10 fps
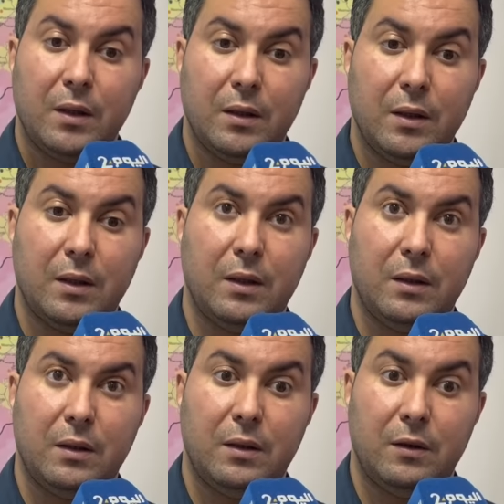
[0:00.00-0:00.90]

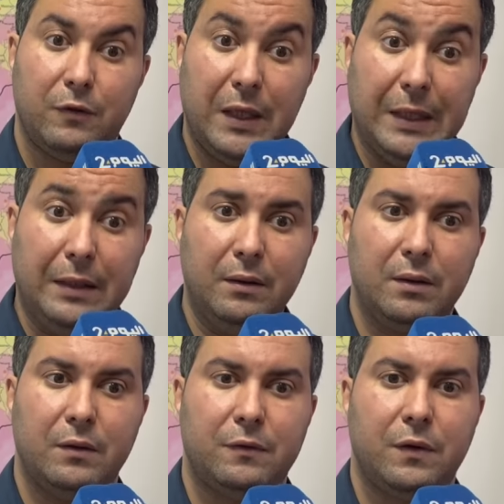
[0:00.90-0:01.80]
آه، في الحين
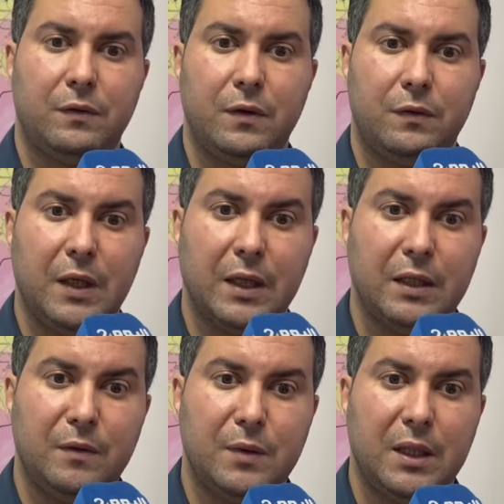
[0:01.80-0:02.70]
آه، في
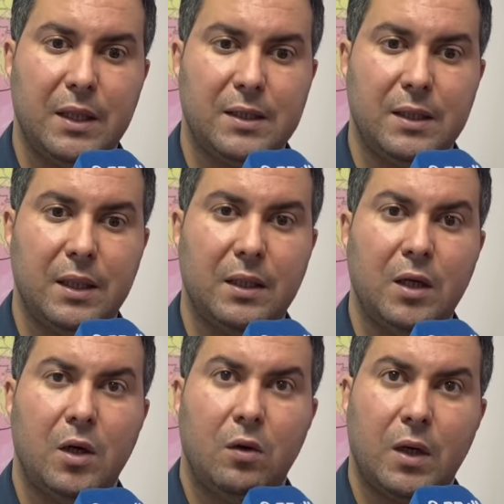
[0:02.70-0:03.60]
الاقليم ديال ازيلال
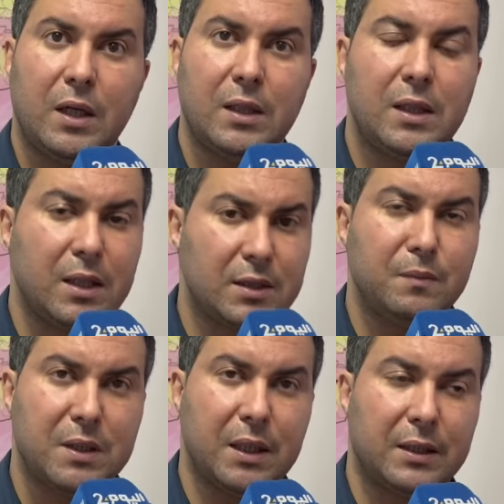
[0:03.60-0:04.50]
وكذلك
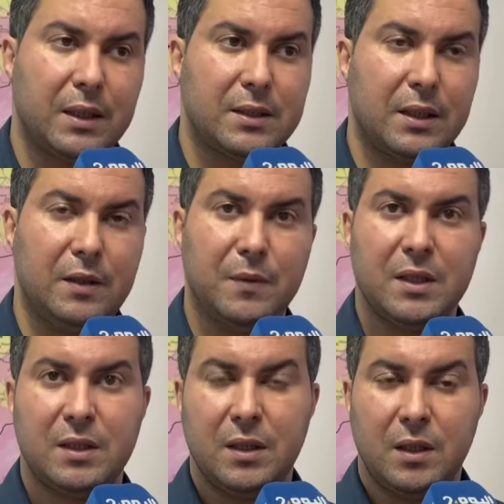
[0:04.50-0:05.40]
تم اعطاء تعليمات